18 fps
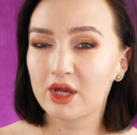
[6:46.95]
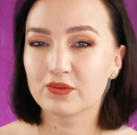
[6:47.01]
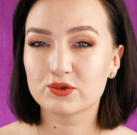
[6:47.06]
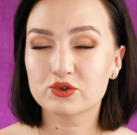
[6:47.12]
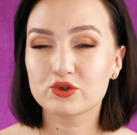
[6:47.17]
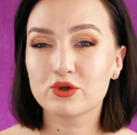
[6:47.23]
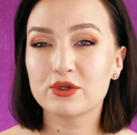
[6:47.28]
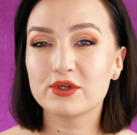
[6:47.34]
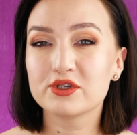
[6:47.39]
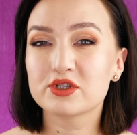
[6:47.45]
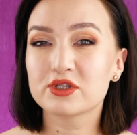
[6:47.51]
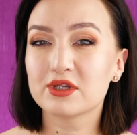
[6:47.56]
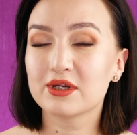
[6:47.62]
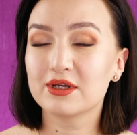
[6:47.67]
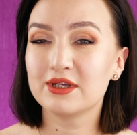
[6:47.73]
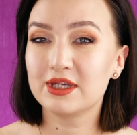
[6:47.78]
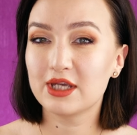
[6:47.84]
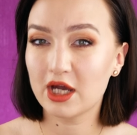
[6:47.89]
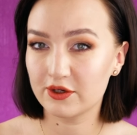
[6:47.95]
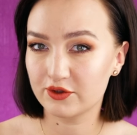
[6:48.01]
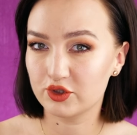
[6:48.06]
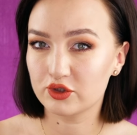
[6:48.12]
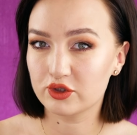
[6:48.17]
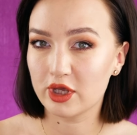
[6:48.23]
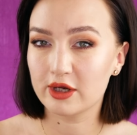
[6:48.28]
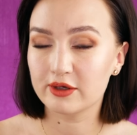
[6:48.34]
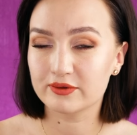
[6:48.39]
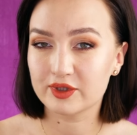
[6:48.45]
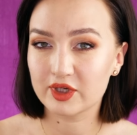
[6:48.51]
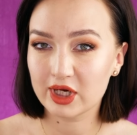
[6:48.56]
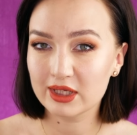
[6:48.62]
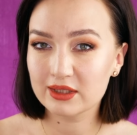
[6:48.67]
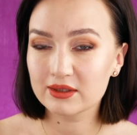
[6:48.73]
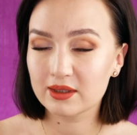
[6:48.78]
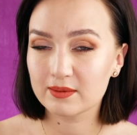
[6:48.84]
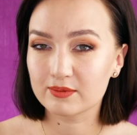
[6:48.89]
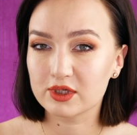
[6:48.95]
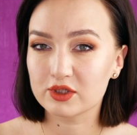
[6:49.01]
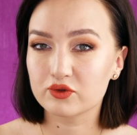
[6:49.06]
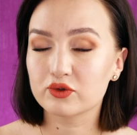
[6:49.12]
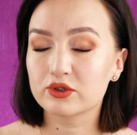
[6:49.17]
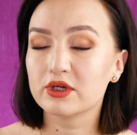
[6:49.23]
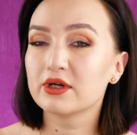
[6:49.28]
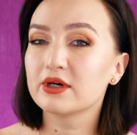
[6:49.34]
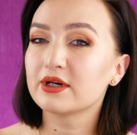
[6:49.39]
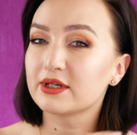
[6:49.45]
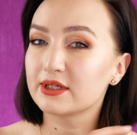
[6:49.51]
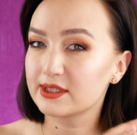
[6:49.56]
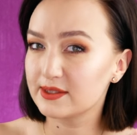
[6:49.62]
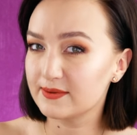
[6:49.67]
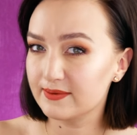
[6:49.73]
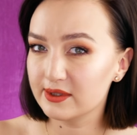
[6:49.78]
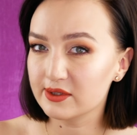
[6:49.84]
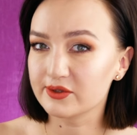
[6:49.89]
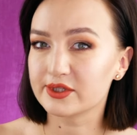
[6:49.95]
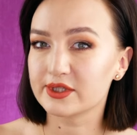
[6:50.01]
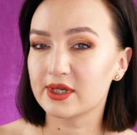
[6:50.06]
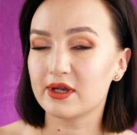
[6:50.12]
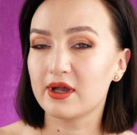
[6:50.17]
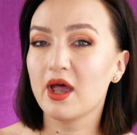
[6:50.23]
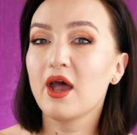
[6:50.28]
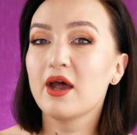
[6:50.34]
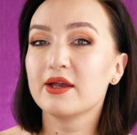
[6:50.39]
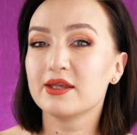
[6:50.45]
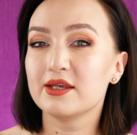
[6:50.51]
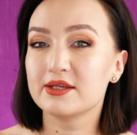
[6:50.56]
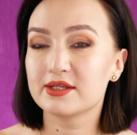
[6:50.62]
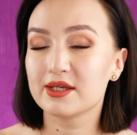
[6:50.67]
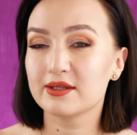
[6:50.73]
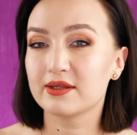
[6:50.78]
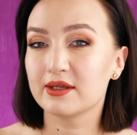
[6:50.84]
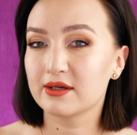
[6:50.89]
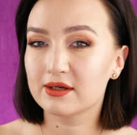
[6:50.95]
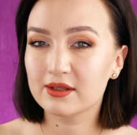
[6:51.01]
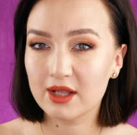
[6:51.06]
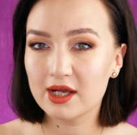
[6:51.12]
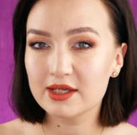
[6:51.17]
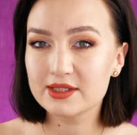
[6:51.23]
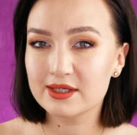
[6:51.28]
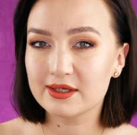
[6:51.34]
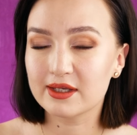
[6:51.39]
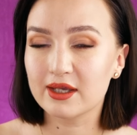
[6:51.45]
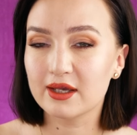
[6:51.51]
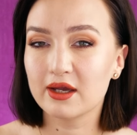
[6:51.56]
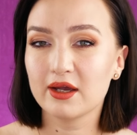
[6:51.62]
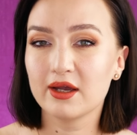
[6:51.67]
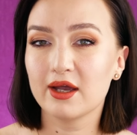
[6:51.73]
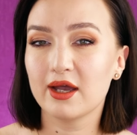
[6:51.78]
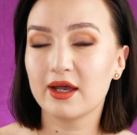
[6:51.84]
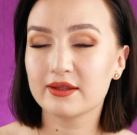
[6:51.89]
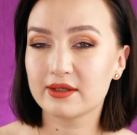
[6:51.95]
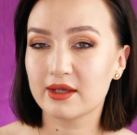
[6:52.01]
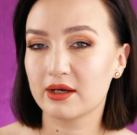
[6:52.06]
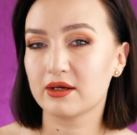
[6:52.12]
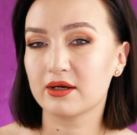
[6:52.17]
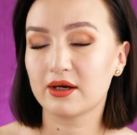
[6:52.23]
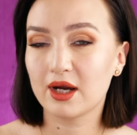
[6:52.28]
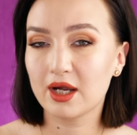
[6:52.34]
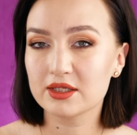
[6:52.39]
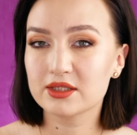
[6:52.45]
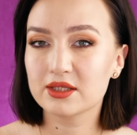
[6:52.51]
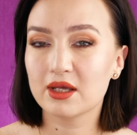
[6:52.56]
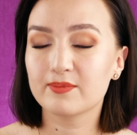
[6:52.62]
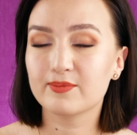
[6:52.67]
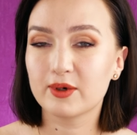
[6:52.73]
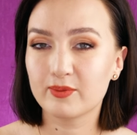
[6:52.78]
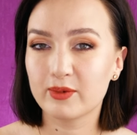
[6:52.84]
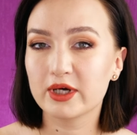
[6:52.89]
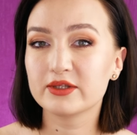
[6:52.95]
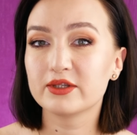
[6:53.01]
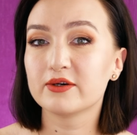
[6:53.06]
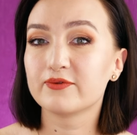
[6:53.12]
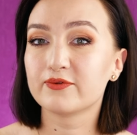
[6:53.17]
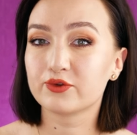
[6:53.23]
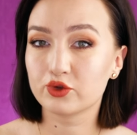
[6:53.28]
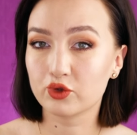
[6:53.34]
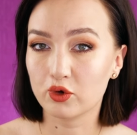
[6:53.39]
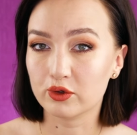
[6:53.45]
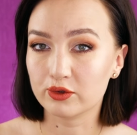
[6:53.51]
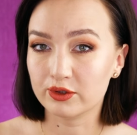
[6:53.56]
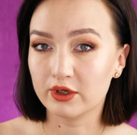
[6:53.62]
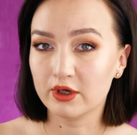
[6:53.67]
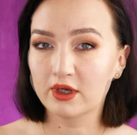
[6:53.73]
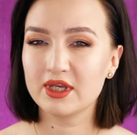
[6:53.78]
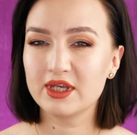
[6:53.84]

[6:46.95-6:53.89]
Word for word: Но ну что лично я считаю считаю трендом, который развился из этой классики, это красная помада в тон.